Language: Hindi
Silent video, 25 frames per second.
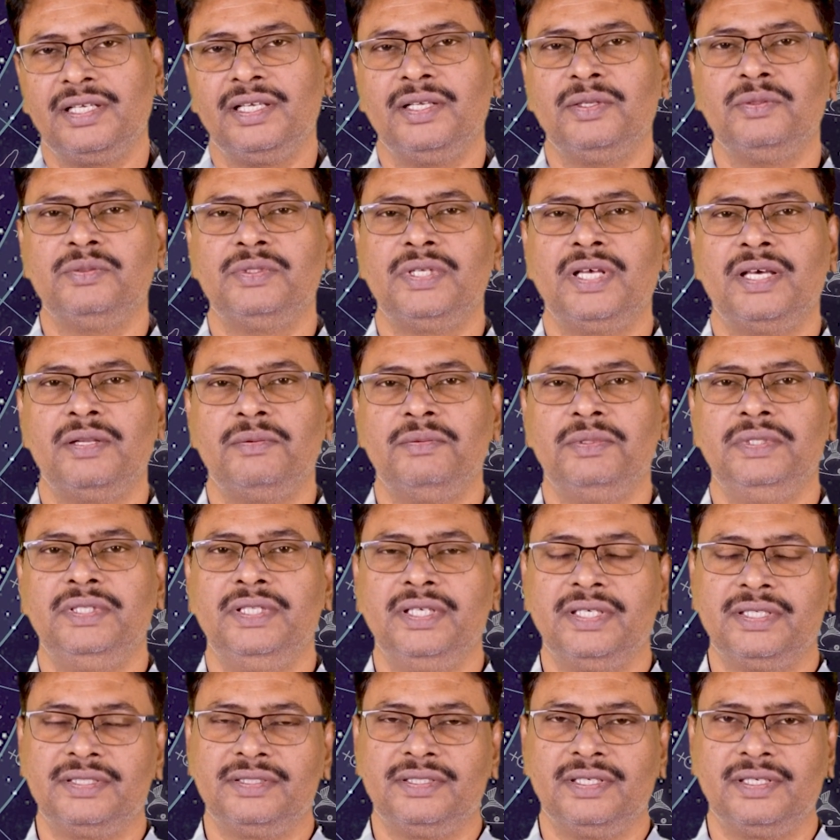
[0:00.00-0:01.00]
के अनुसार भी
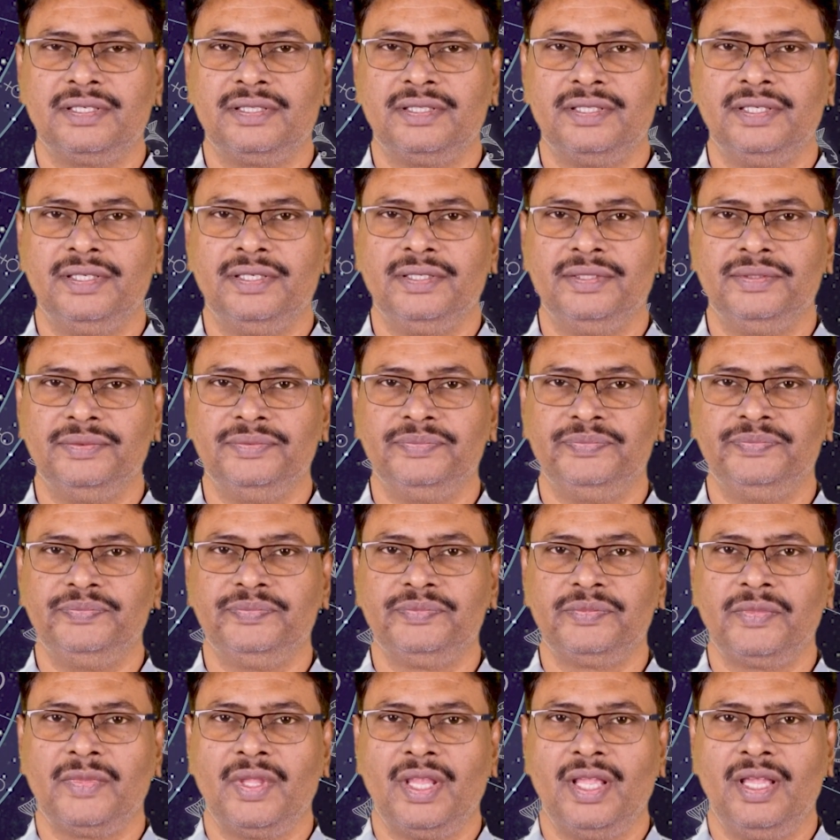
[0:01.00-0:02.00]
देख सकते हैं
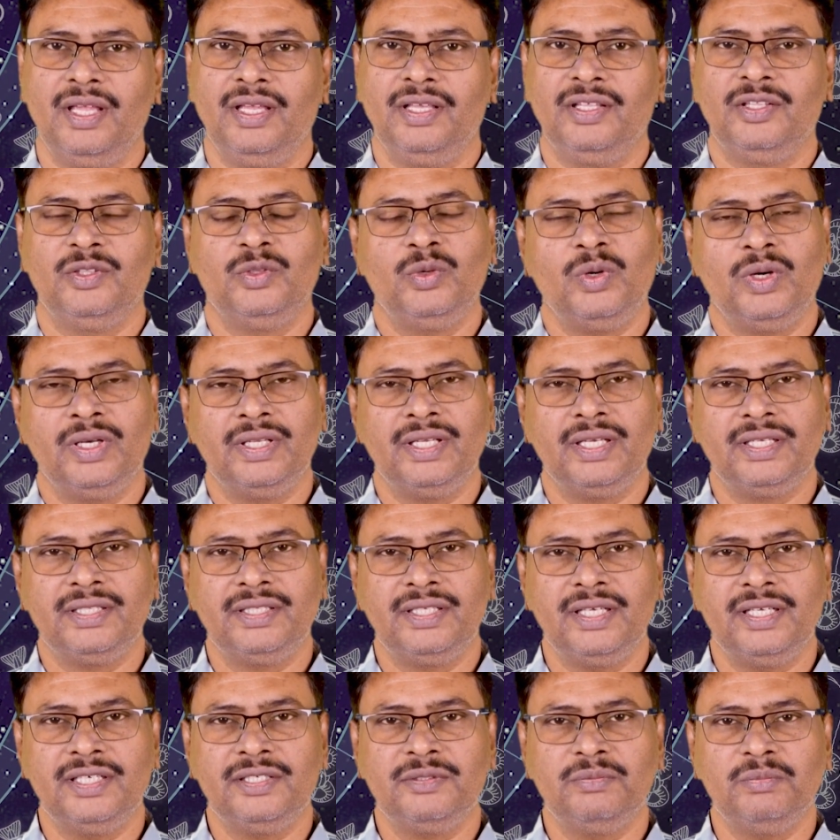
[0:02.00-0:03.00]

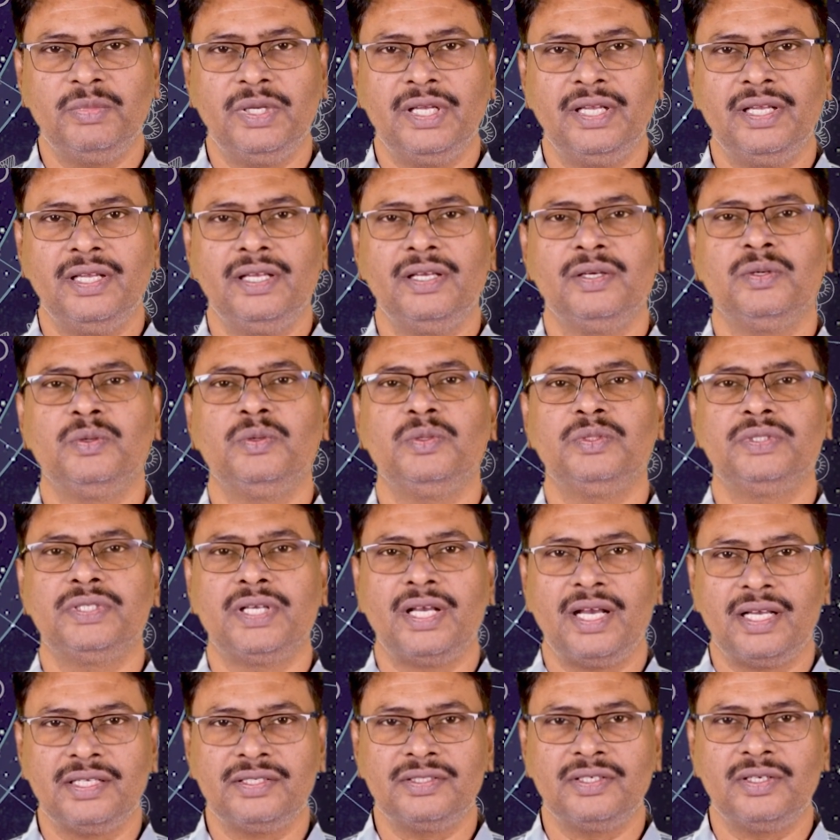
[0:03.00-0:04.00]
2023 में कुछ
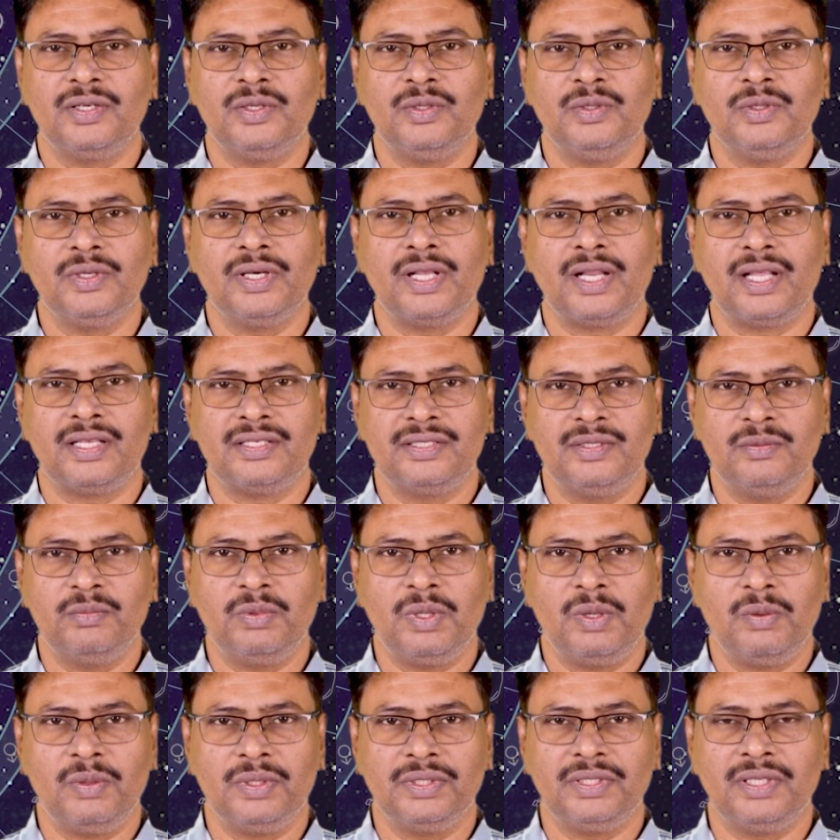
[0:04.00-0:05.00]
खास ग्रहों का राशि
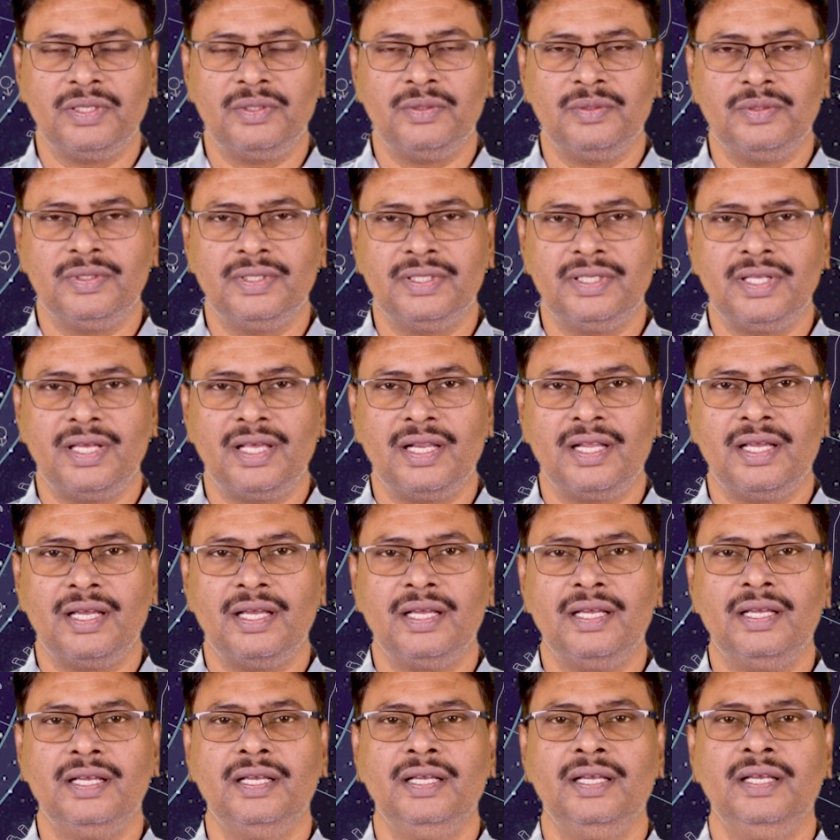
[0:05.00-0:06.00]
परिवर्तन होने जा रहा
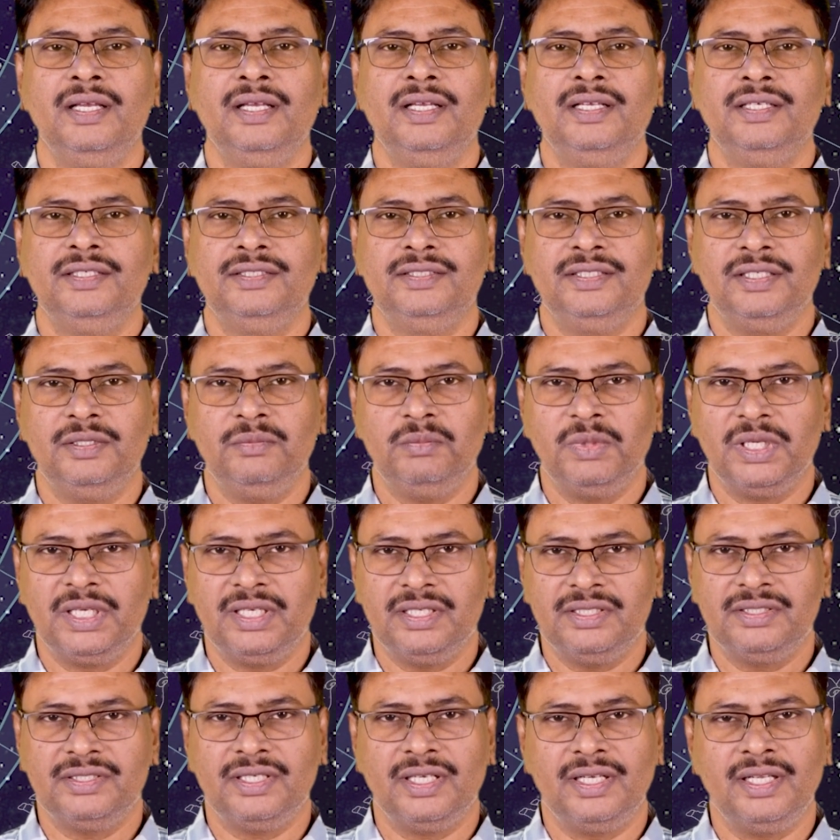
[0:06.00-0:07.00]
है जिनमें कि
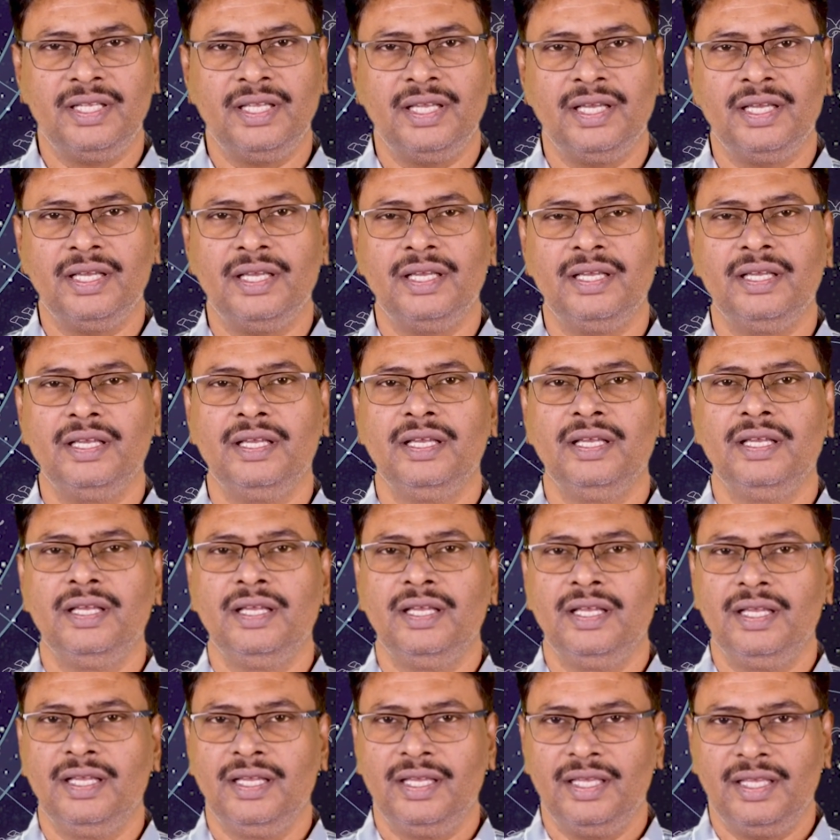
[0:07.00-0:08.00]
शनि हैं
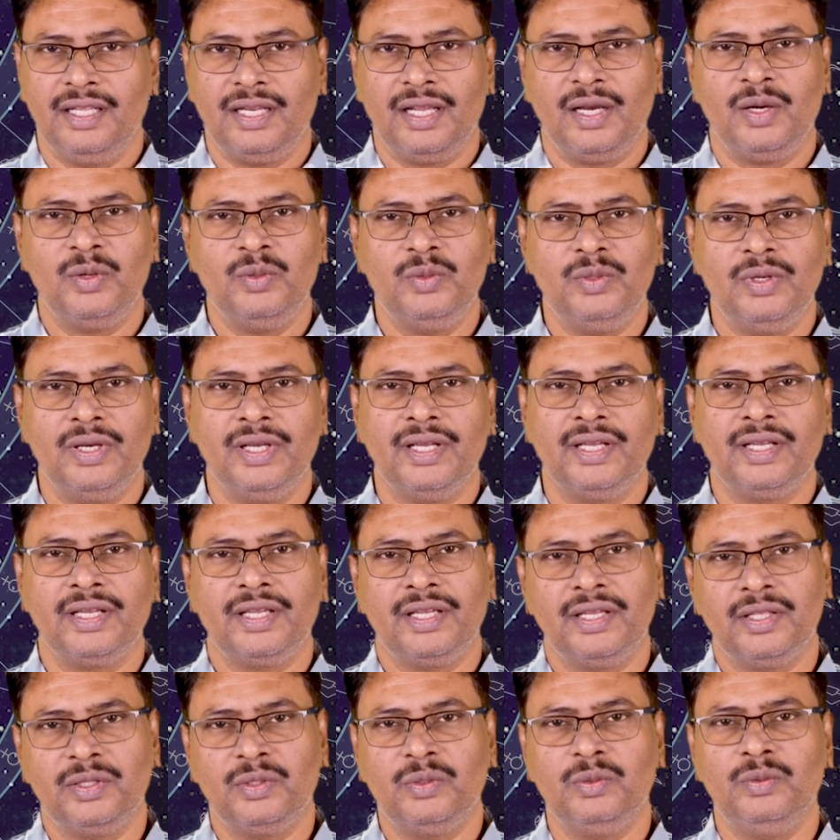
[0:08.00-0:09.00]
राहु हैं
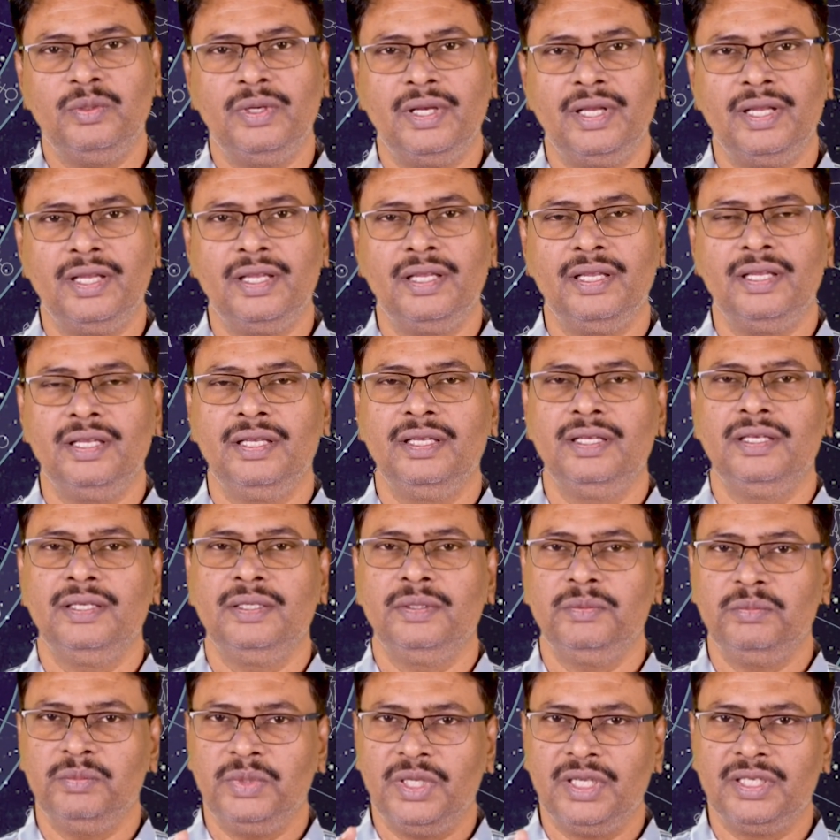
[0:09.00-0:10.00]
केतु हैं
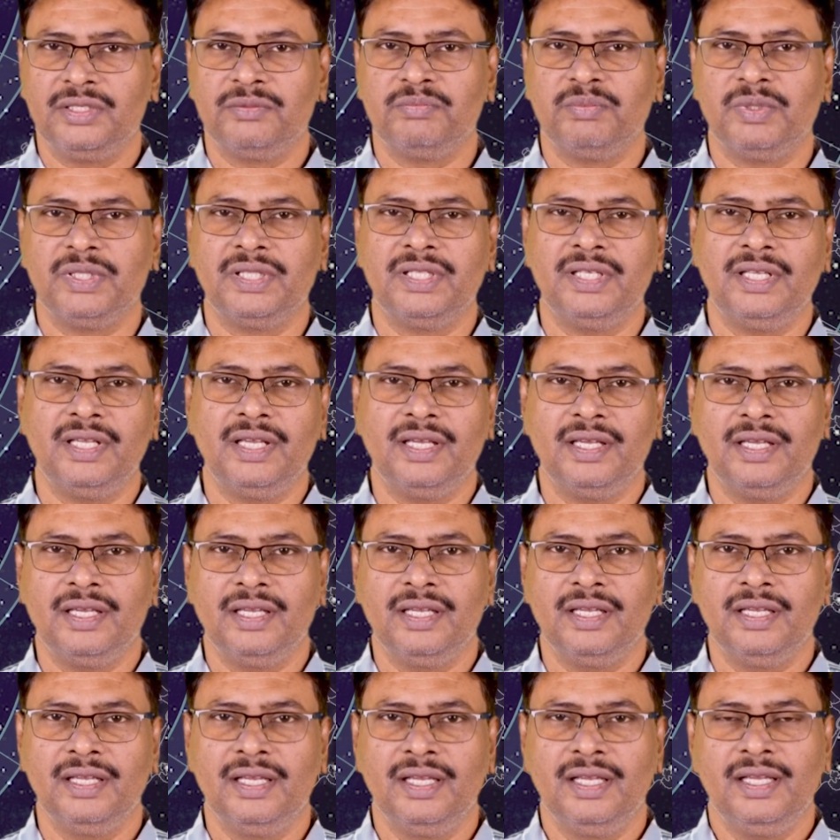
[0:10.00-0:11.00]
बृहस्पति हैं
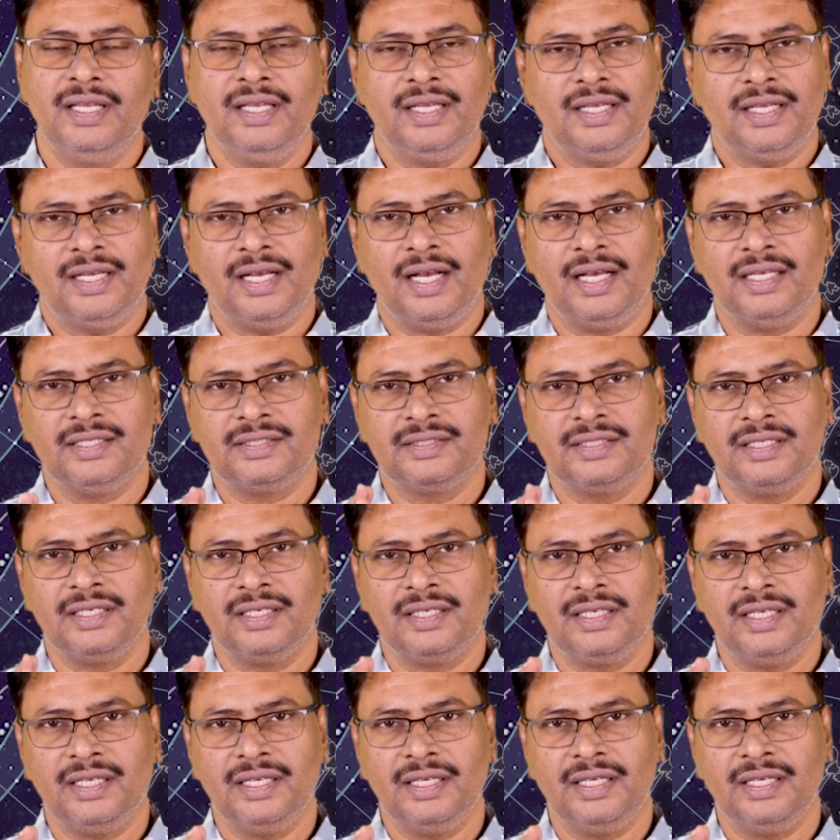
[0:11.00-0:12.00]
खास
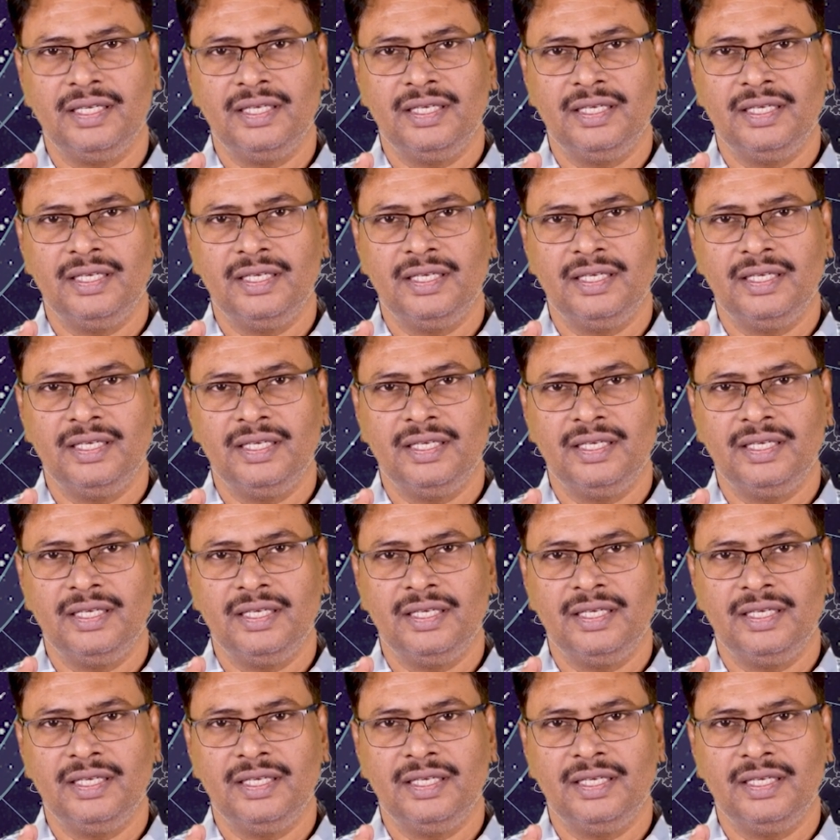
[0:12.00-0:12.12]
करके